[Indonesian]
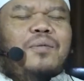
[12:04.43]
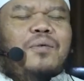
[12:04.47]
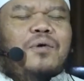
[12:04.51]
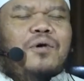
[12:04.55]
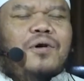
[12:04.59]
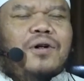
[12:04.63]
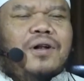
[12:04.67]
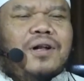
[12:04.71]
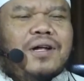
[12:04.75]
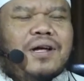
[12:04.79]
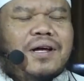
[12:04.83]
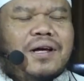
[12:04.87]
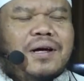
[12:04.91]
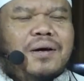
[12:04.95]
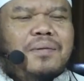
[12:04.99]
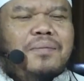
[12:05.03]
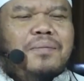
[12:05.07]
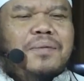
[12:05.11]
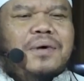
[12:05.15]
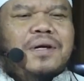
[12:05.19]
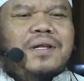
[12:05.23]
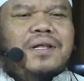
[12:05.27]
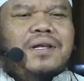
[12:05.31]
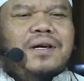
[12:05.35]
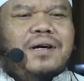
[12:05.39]
boleh
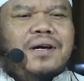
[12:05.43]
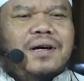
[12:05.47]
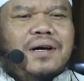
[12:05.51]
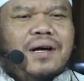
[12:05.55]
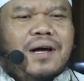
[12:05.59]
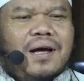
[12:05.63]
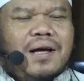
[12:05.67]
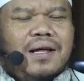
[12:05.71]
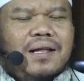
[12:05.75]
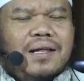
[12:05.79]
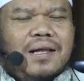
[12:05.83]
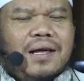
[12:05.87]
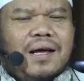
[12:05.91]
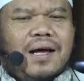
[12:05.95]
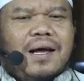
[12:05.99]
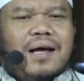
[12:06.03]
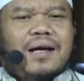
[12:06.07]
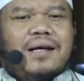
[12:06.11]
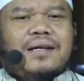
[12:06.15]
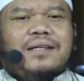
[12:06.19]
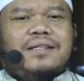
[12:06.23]
menyengaja